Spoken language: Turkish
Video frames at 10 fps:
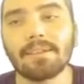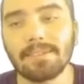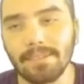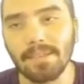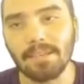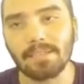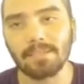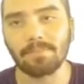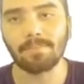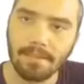nasıl
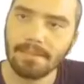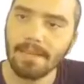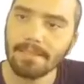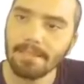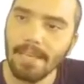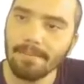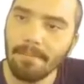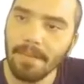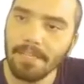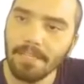değişir? İsterseniz
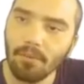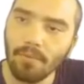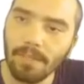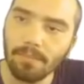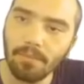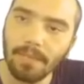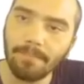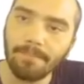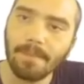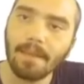hemen bileşke kuvveti
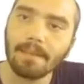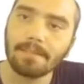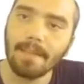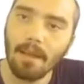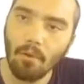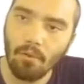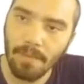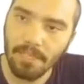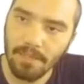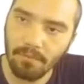bulalım. Sağ
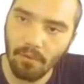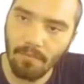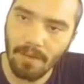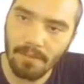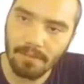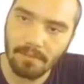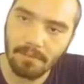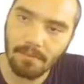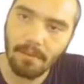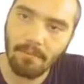15 Newton var
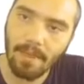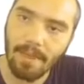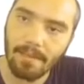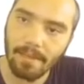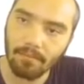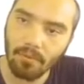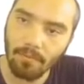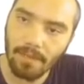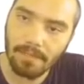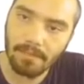ve 7
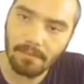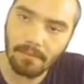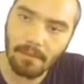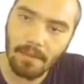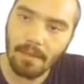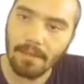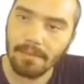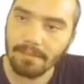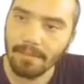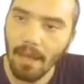Newton var.
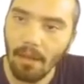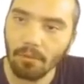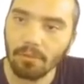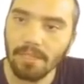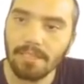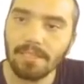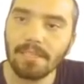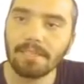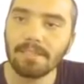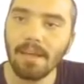Sağ oldukları için
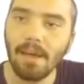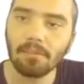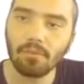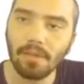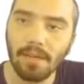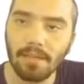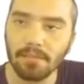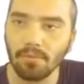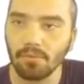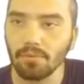ikisini de artı olarak
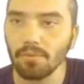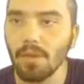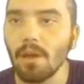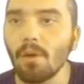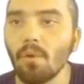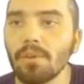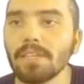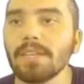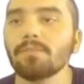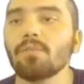yazıyoruz.
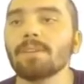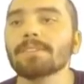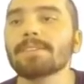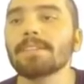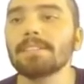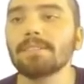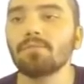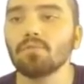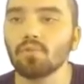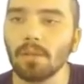12 Newton'dan 8
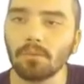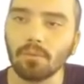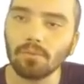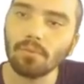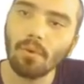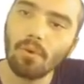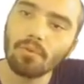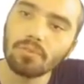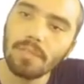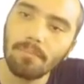Newton sola doğru. O
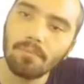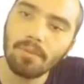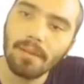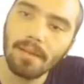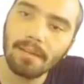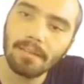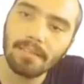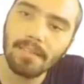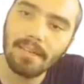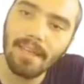yüzden bunları
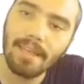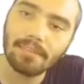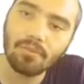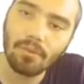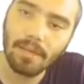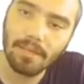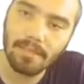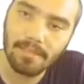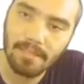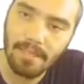arkadaşlar eksi olarak
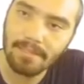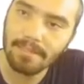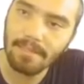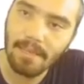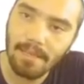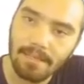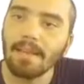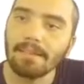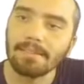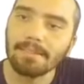yazacağız.
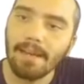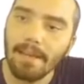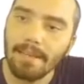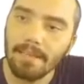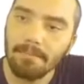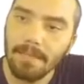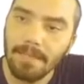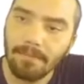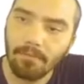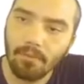Yani sağ
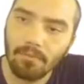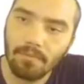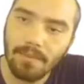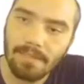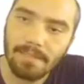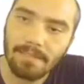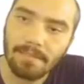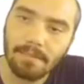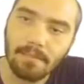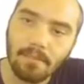22 Newton'umuz var.
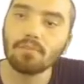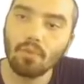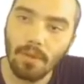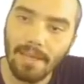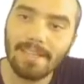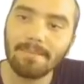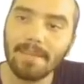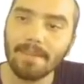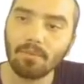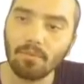Sola
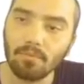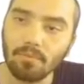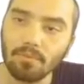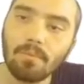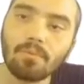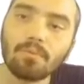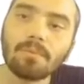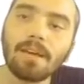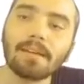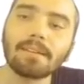20 Newton'umuz. Bu
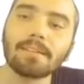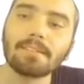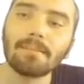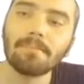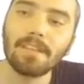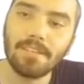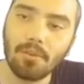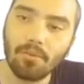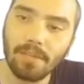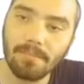durumda arkadaşlar
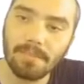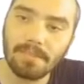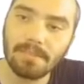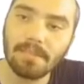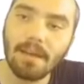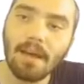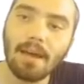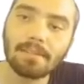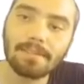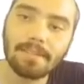bileşke kuvvetimiz
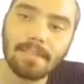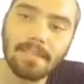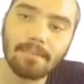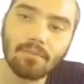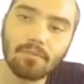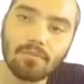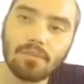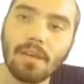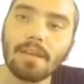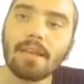artı 2
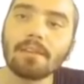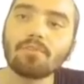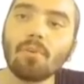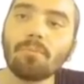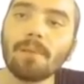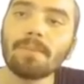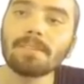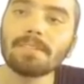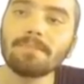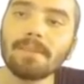Newton'dur. Yani toplamda
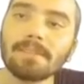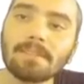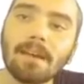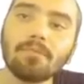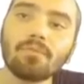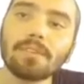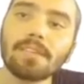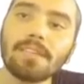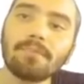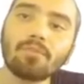cisme sağa doğru
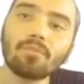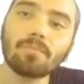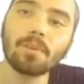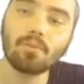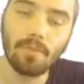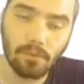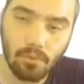2 Newton'luk bir kuvvet